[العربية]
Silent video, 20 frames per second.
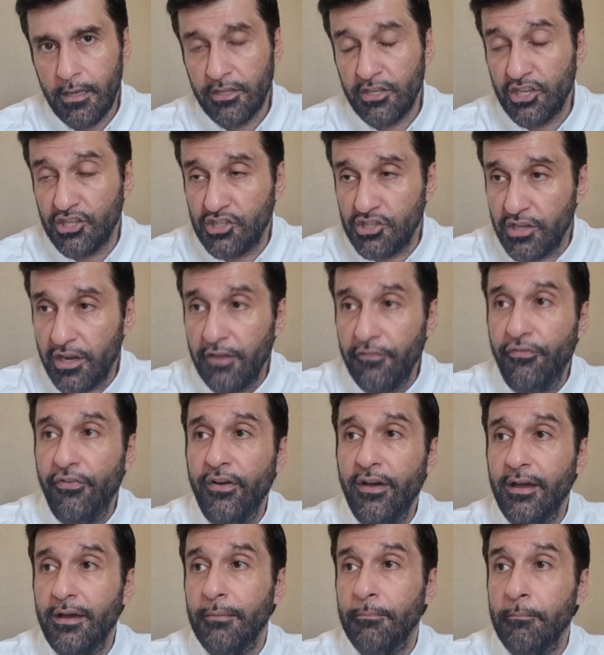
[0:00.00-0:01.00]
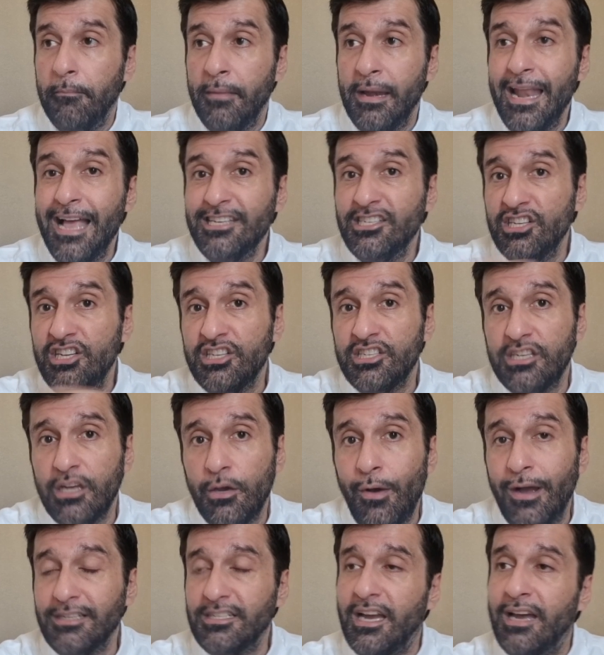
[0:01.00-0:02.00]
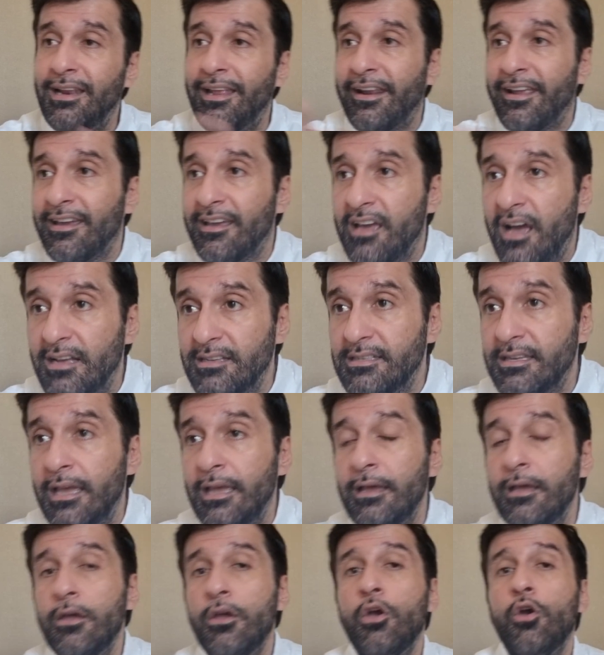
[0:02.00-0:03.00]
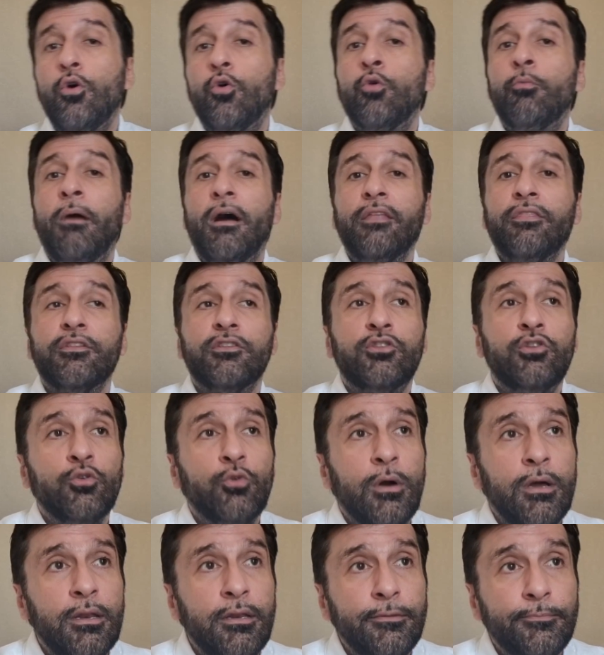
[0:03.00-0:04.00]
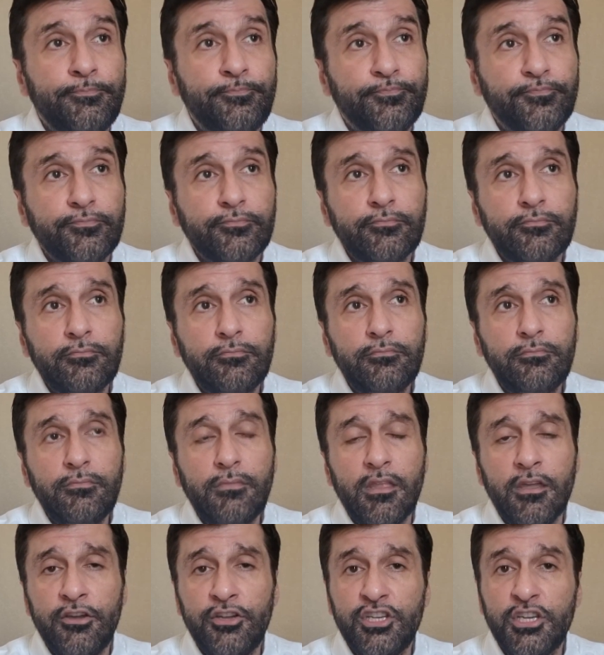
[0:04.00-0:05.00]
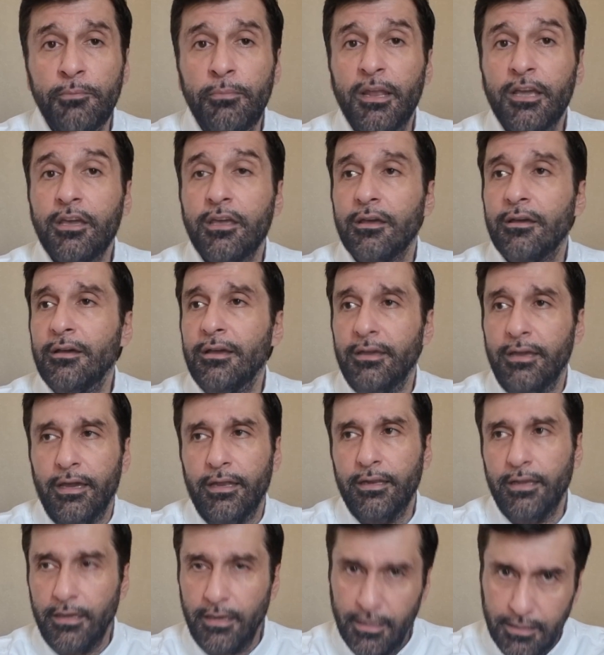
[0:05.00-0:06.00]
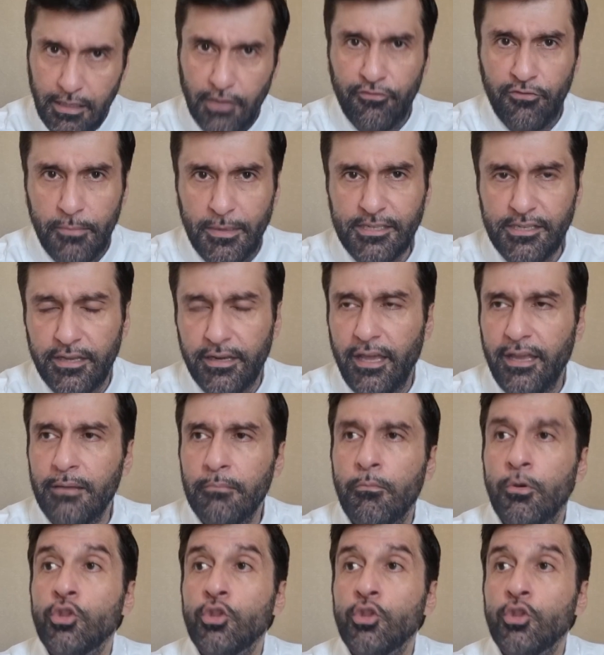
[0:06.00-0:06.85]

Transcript: تصرفها لاجل الزواج على رقاصه وبعض الدول يجيب لك يعني حتى في مصر يعني